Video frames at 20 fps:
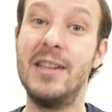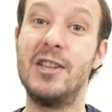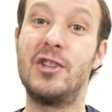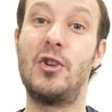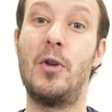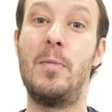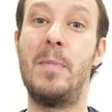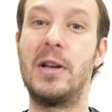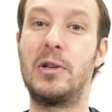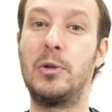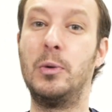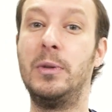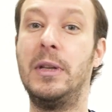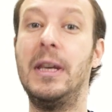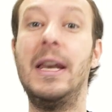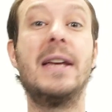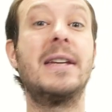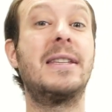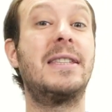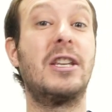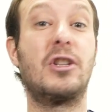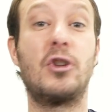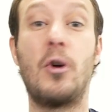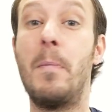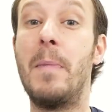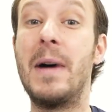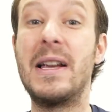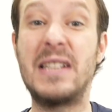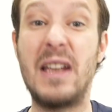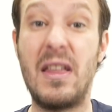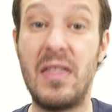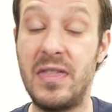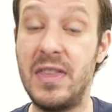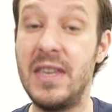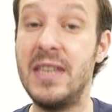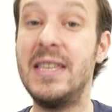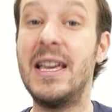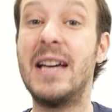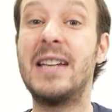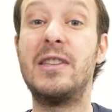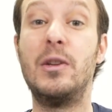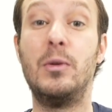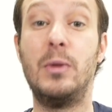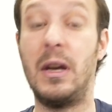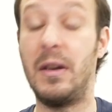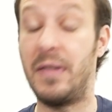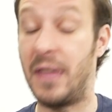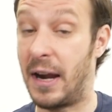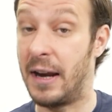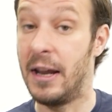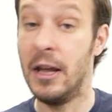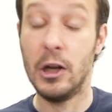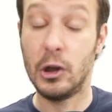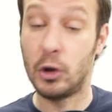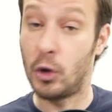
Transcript: son más útiles, te son más sencillas de utilizar.